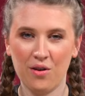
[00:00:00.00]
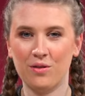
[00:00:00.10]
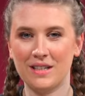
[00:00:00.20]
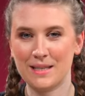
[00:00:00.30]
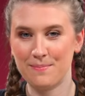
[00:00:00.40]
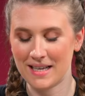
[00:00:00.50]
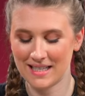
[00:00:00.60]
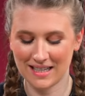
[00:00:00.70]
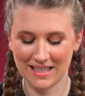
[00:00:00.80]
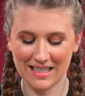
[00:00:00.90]
Und das
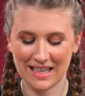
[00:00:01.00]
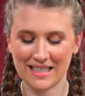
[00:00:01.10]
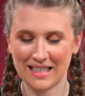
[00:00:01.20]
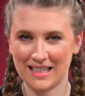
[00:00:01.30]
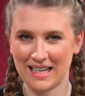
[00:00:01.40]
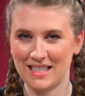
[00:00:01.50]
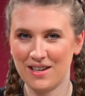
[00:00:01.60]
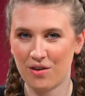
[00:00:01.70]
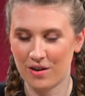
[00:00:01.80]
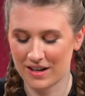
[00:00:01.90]
Beste ist jetzt, dass
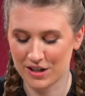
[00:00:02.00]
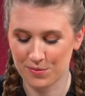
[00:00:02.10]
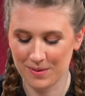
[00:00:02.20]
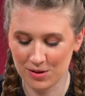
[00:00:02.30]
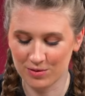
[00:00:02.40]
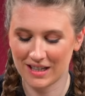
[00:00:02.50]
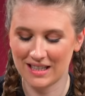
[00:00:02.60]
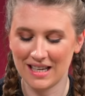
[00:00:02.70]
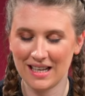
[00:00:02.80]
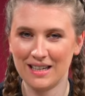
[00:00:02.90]
ihr eure
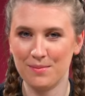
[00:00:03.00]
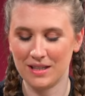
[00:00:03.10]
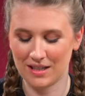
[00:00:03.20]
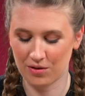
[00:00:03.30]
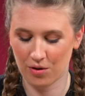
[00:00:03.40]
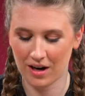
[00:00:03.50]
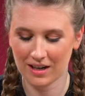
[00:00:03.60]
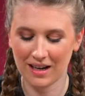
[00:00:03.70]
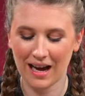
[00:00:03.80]
Spielutensilien, nämlich die Korken,